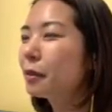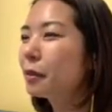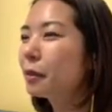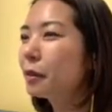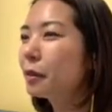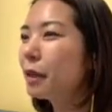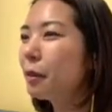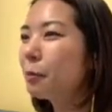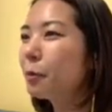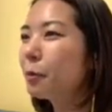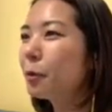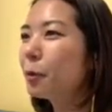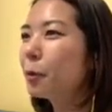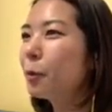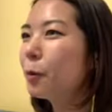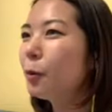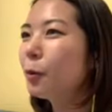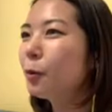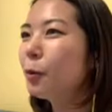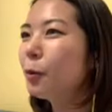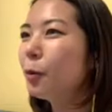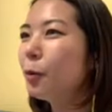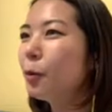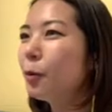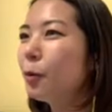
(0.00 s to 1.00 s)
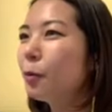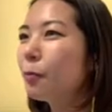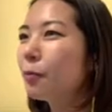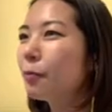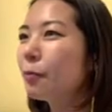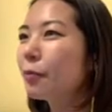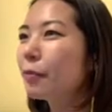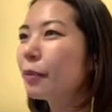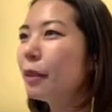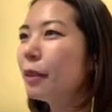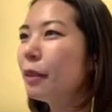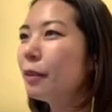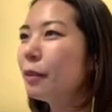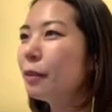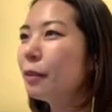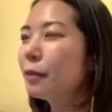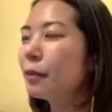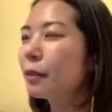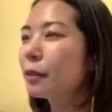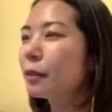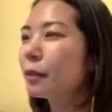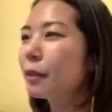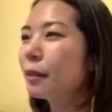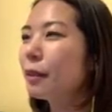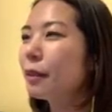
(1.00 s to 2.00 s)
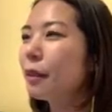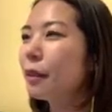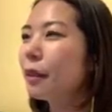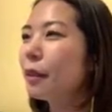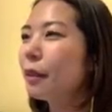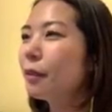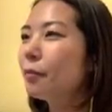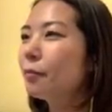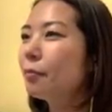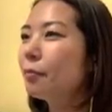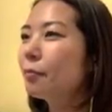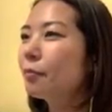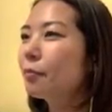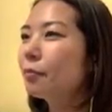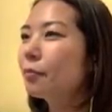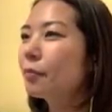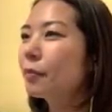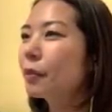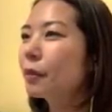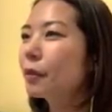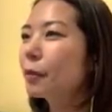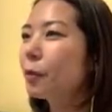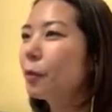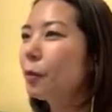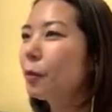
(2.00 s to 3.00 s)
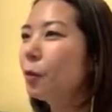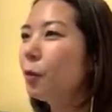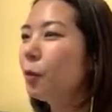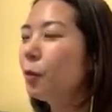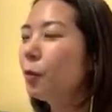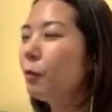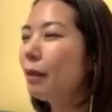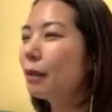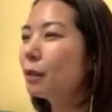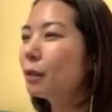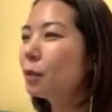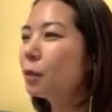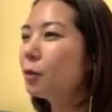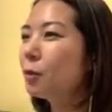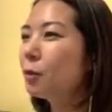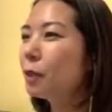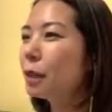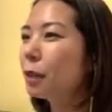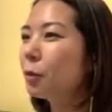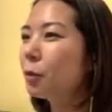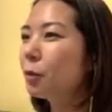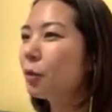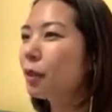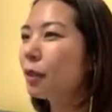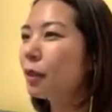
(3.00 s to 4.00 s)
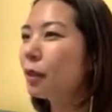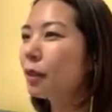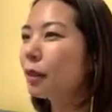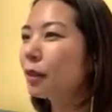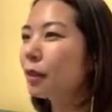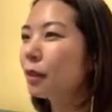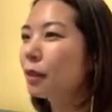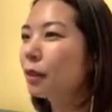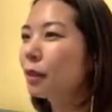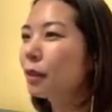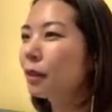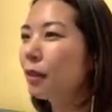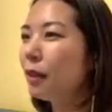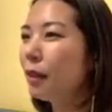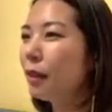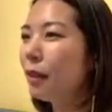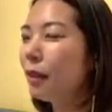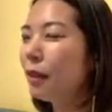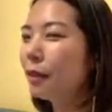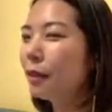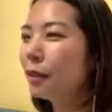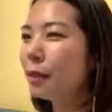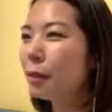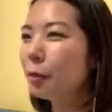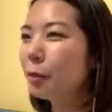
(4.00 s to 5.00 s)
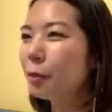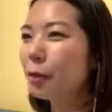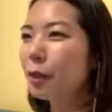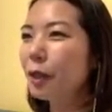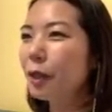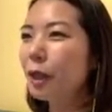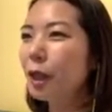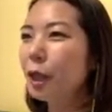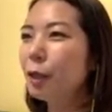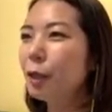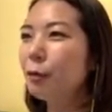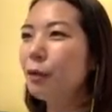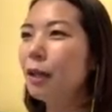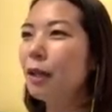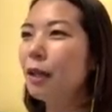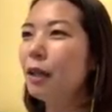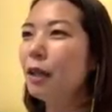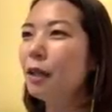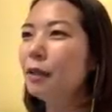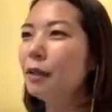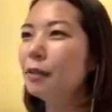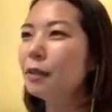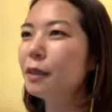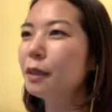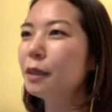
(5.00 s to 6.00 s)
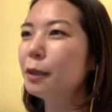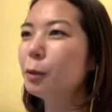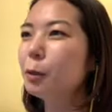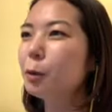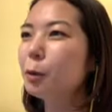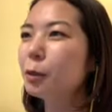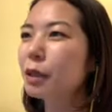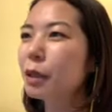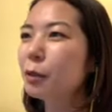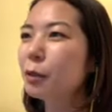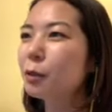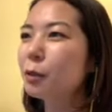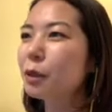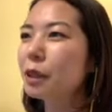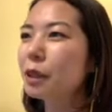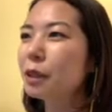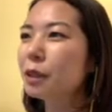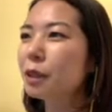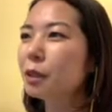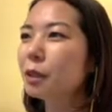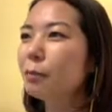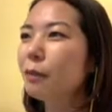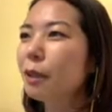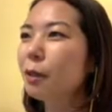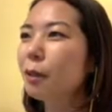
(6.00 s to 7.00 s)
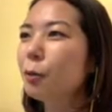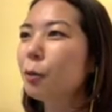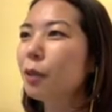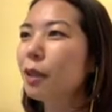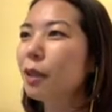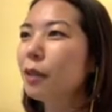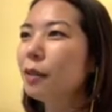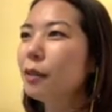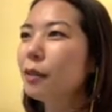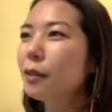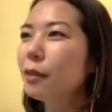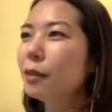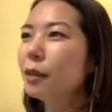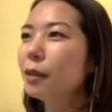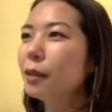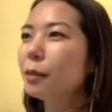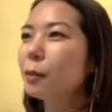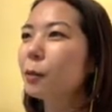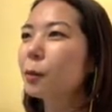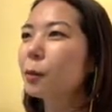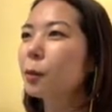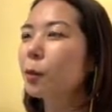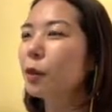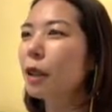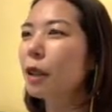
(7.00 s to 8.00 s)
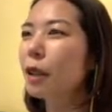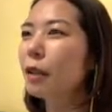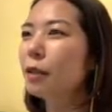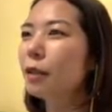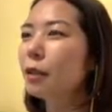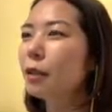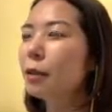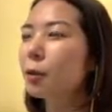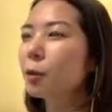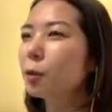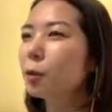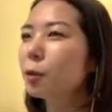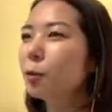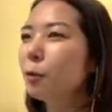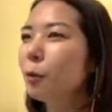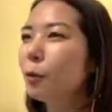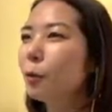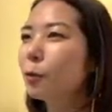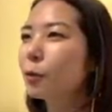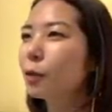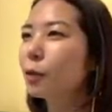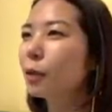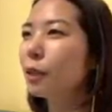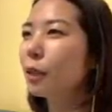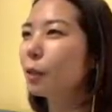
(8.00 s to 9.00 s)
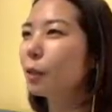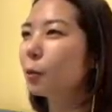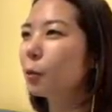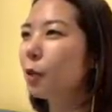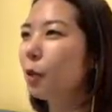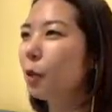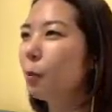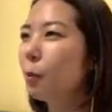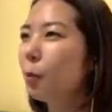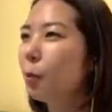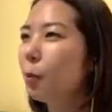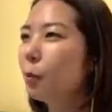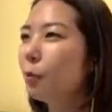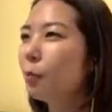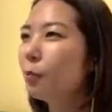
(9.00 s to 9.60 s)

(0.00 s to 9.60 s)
島、多分この、なんていうんですかね。この松の木とかが生えてる以外は完全にふさふさ島の感じなんでしょうね。出てくるモンスターとかも。